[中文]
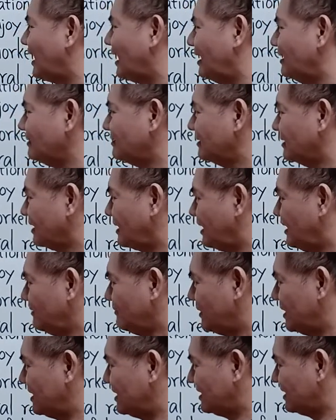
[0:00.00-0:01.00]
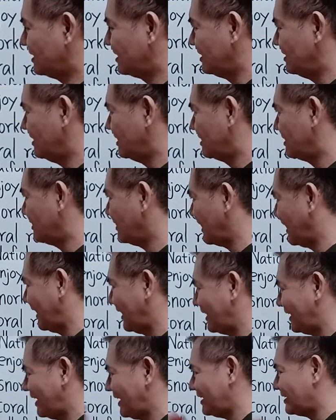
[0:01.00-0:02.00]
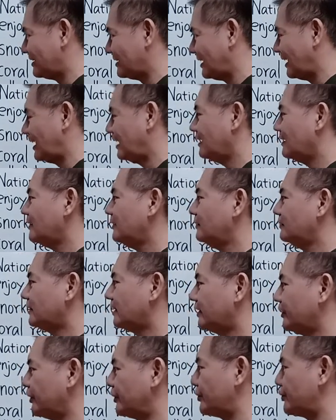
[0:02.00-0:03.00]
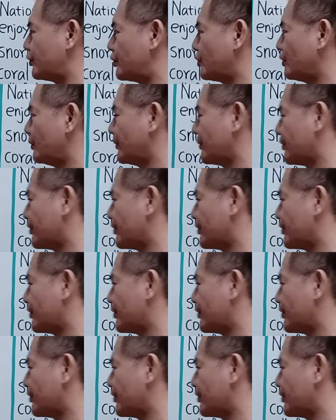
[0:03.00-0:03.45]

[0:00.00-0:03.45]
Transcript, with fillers: 好看完这个景点之后，and then 然后呢，enjoy